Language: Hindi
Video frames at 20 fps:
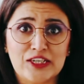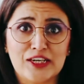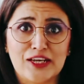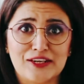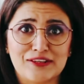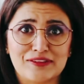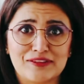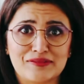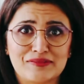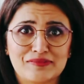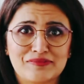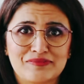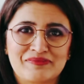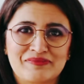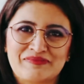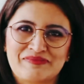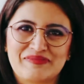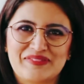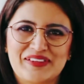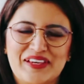शरारत
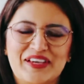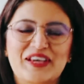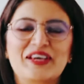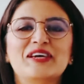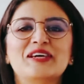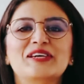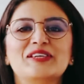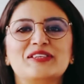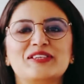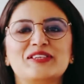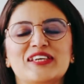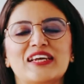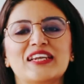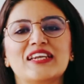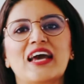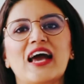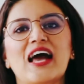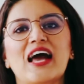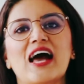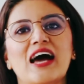तो
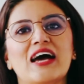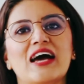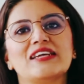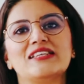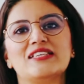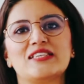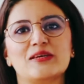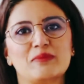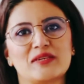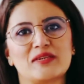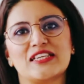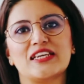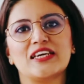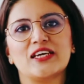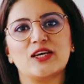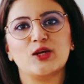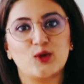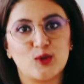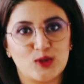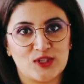चलिए आज समझने
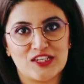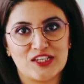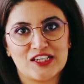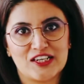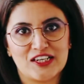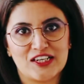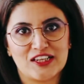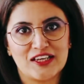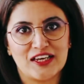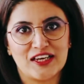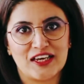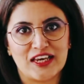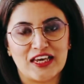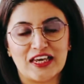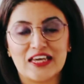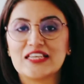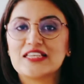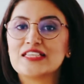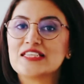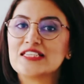की कोशिश करते
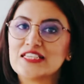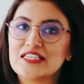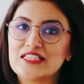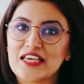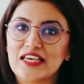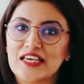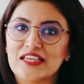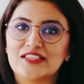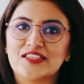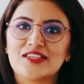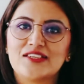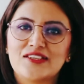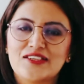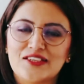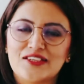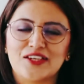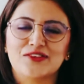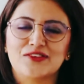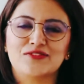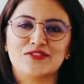हैं सिजेरियन
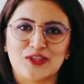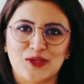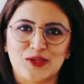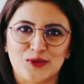डिलीवरी